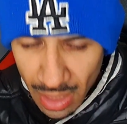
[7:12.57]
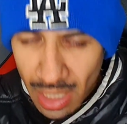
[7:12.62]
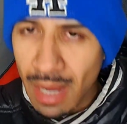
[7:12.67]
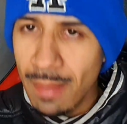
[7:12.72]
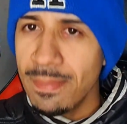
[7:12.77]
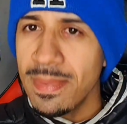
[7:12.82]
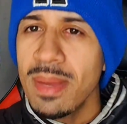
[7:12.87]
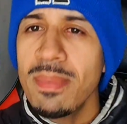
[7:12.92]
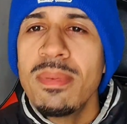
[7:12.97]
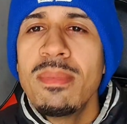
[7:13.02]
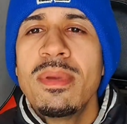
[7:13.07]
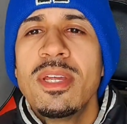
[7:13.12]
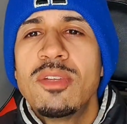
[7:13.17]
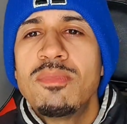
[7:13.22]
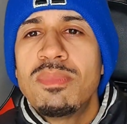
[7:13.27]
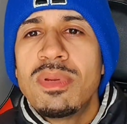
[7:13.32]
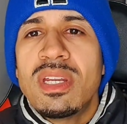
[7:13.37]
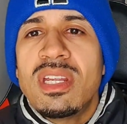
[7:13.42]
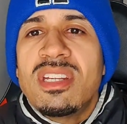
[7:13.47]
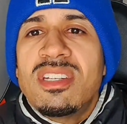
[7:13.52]
A minha primeira
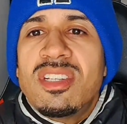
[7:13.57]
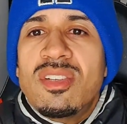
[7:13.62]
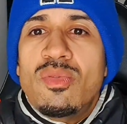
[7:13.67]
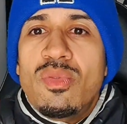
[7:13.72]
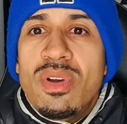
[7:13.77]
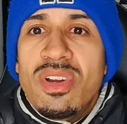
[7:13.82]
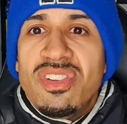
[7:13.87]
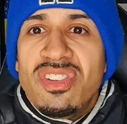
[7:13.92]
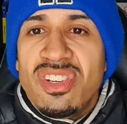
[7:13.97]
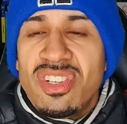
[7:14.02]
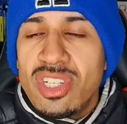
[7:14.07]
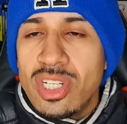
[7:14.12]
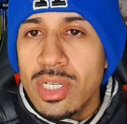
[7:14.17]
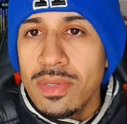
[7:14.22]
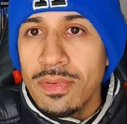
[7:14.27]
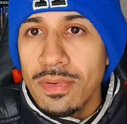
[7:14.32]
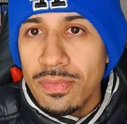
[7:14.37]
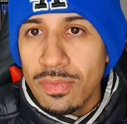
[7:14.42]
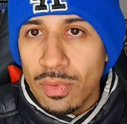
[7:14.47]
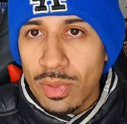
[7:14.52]
experiência no Resident
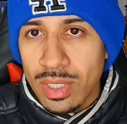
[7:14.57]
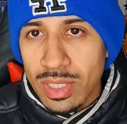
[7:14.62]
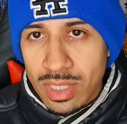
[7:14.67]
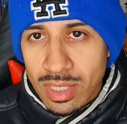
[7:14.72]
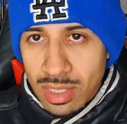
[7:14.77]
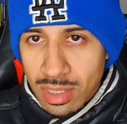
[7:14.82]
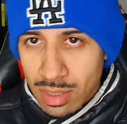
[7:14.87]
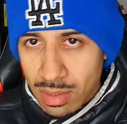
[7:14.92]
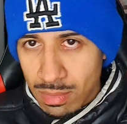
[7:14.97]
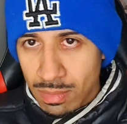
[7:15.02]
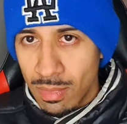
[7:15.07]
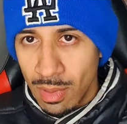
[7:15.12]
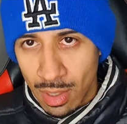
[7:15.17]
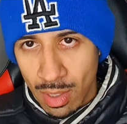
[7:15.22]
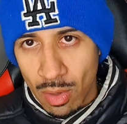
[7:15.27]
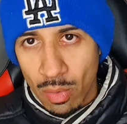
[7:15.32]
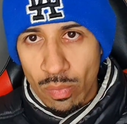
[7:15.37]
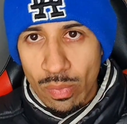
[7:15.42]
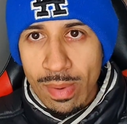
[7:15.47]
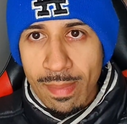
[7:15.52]
Evil foi desses
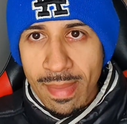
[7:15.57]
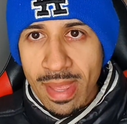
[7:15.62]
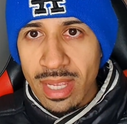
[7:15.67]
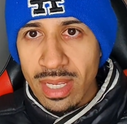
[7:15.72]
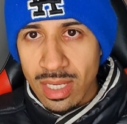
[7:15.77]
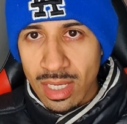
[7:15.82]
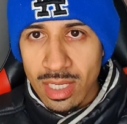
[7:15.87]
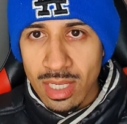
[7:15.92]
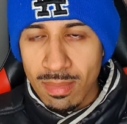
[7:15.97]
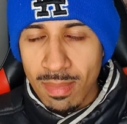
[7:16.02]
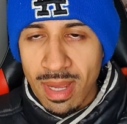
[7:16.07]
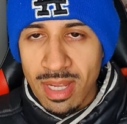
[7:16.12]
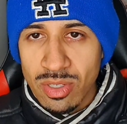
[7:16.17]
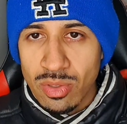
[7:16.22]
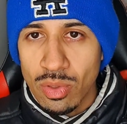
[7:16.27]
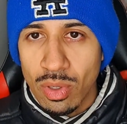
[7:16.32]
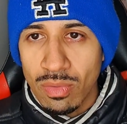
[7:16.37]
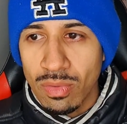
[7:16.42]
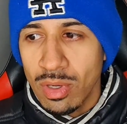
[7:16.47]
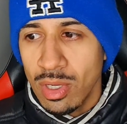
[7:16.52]
remake aqui
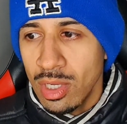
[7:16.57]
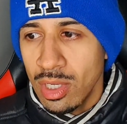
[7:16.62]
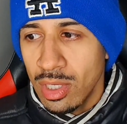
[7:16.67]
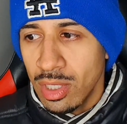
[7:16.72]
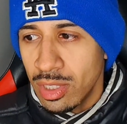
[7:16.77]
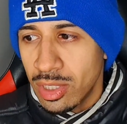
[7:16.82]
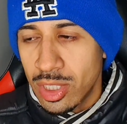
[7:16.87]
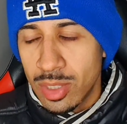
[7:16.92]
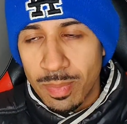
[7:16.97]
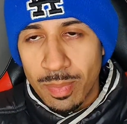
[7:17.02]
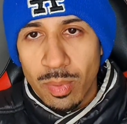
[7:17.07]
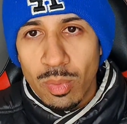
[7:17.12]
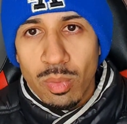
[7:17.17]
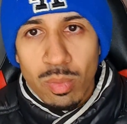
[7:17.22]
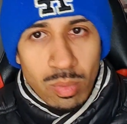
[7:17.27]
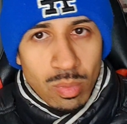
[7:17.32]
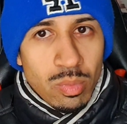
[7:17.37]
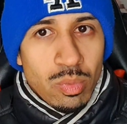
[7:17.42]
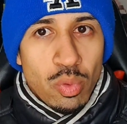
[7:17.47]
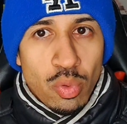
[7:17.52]
mais novo. Tipo,
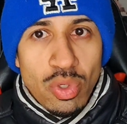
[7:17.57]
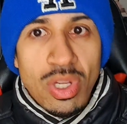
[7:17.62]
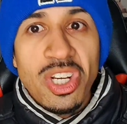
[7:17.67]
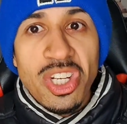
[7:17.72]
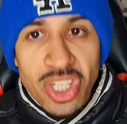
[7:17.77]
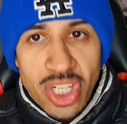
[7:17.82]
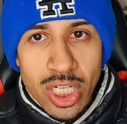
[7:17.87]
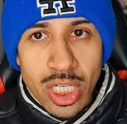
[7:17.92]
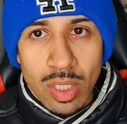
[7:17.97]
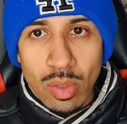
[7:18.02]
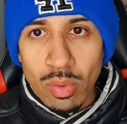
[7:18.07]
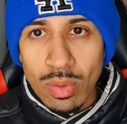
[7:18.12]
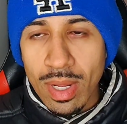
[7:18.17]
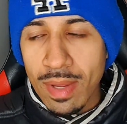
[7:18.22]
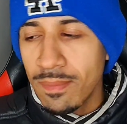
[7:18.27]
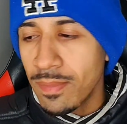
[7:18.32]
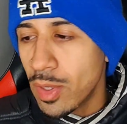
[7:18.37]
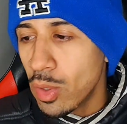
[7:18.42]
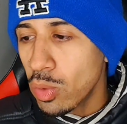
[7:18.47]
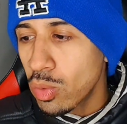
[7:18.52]
dos antigos,
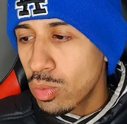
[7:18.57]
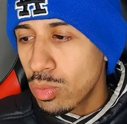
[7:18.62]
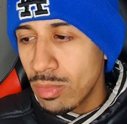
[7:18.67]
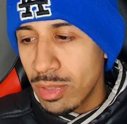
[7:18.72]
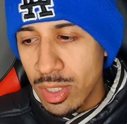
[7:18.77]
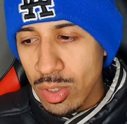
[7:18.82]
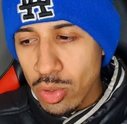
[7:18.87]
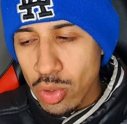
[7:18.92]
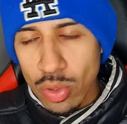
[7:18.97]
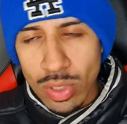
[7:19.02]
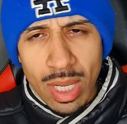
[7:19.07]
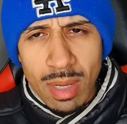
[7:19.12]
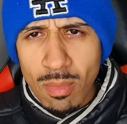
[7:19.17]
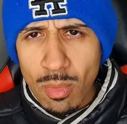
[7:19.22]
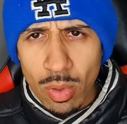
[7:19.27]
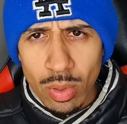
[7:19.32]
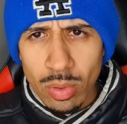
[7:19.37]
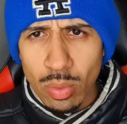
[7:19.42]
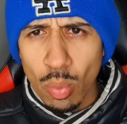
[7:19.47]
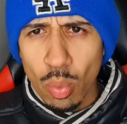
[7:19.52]
né? Eu, eu joguei
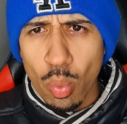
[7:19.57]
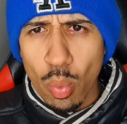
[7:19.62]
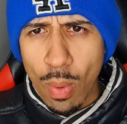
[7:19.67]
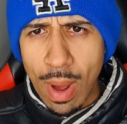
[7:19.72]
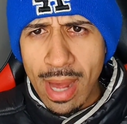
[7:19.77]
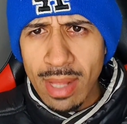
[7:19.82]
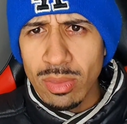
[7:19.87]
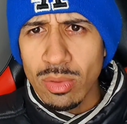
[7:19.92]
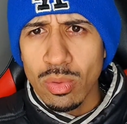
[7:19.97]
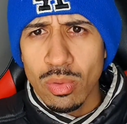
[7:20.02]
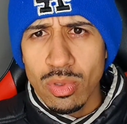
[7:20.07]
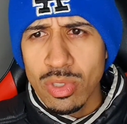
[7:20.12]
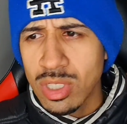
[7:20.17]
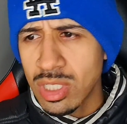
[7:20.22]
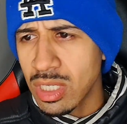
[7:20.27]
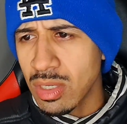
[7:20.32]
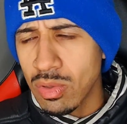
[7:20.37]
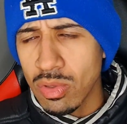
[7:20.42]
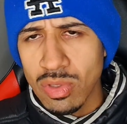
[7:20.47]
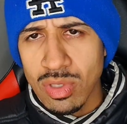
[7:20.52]
muito o 4, o
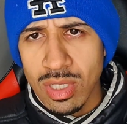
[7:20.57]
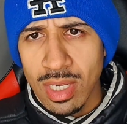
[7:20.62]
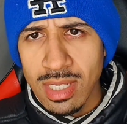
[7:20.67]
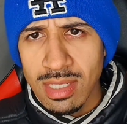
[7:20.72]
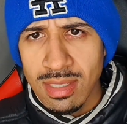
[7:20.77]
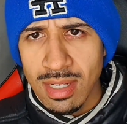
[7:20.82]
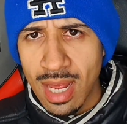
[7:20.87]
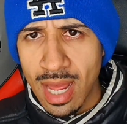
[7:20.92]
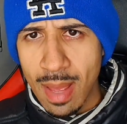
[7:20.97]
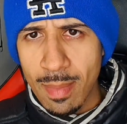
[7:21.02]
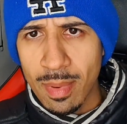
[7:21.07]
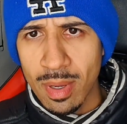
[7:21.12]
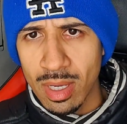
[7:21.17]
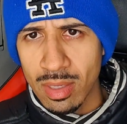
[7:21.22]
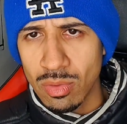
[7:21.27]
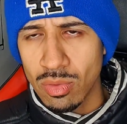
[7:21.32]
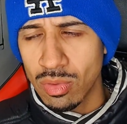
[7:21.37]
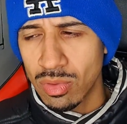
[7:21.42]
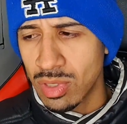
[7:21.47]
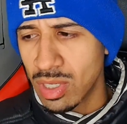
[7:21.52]
5, o 6 na
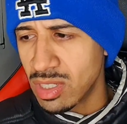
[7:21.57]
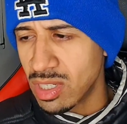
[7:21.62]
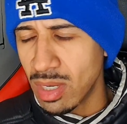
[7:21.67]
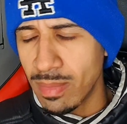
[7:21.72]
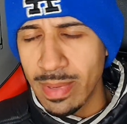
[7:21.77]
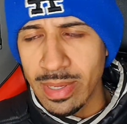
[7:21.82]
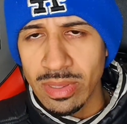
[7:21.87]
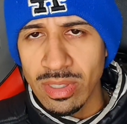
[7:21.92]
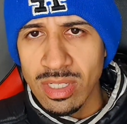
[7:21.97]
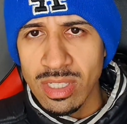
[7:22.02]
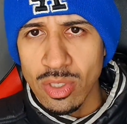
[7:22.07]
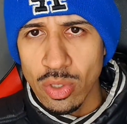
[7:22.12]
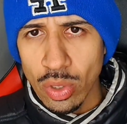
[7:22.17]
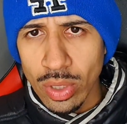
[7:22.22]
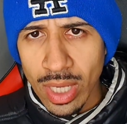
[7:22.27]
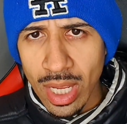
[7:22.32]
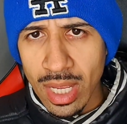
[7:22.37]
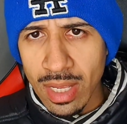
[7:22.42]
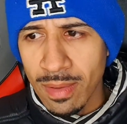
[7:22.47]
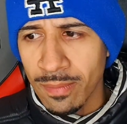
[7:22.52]
época dos lançamentos desse
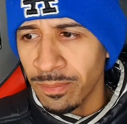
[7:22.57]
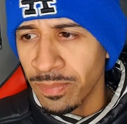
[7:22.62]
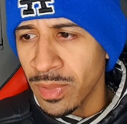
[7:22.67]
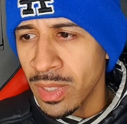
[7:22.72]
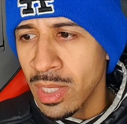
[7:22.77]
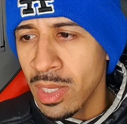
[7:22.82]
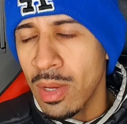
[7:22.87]
joguei.